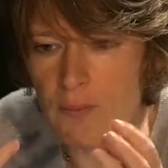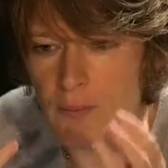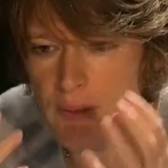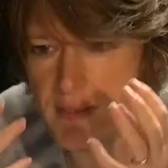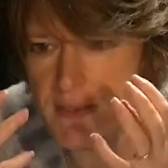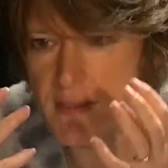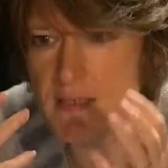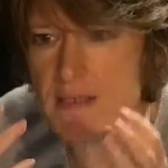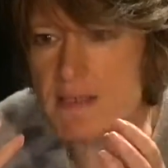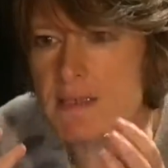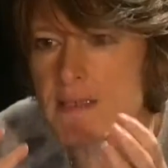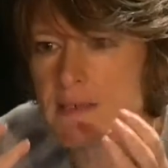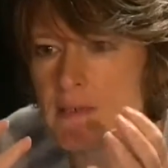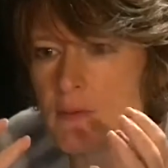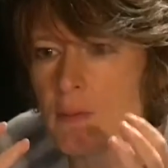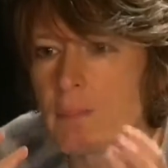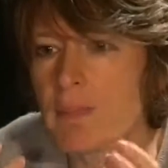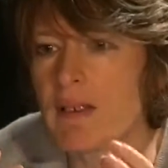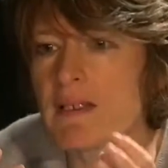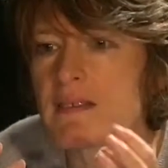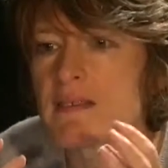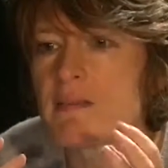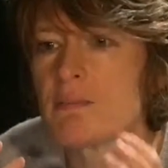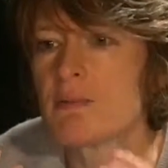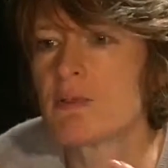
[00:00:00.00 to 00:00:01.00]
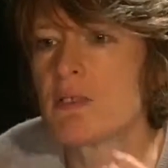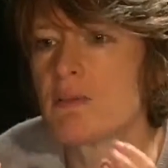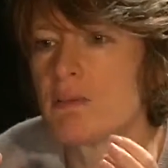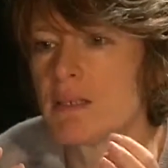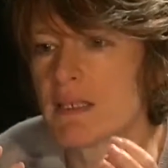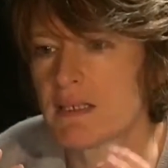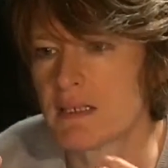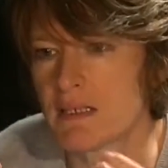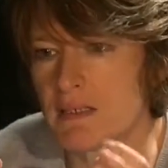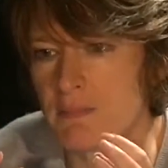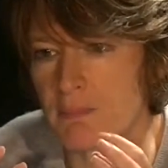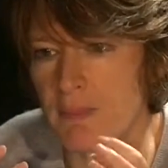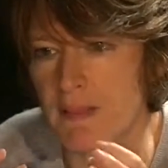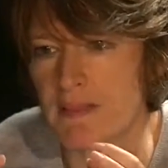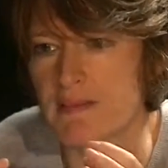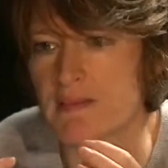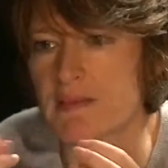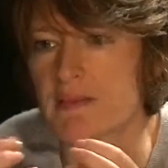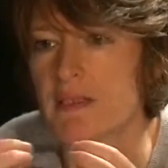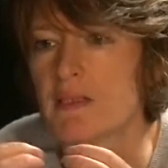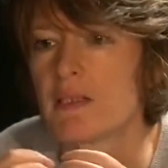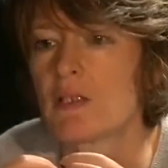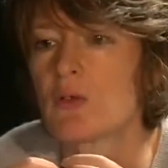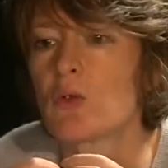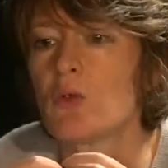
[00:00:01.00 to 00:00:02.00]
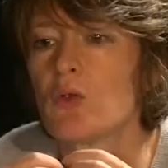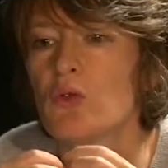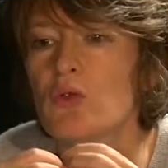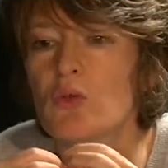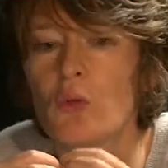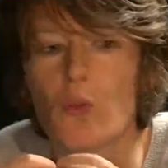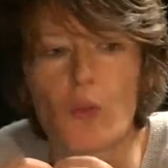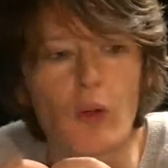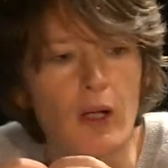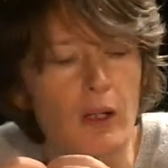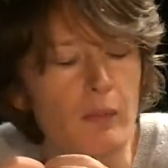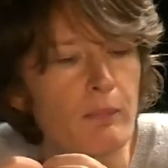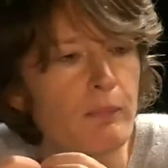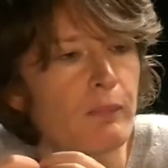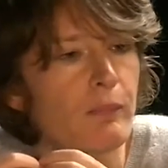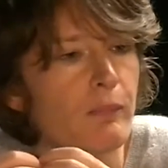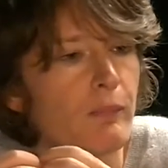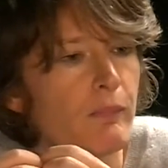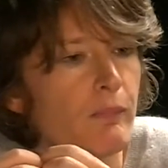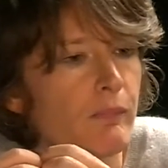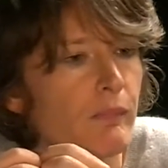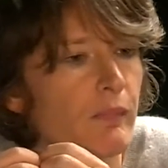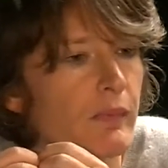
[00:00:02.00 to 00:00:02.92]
coexiste le principe de liberté de presse, c'est-à-dire le droit